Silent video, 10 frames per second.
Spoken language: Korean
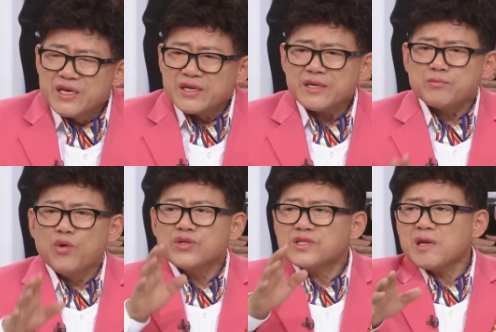
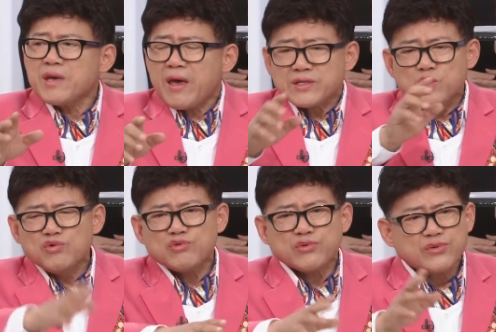그뭐 때문에
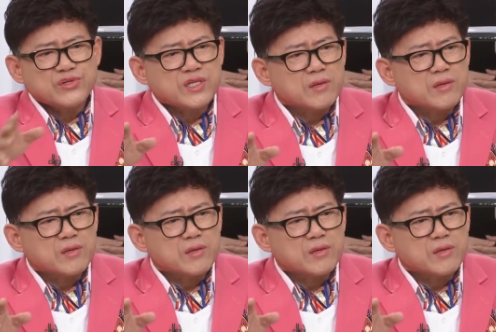손주들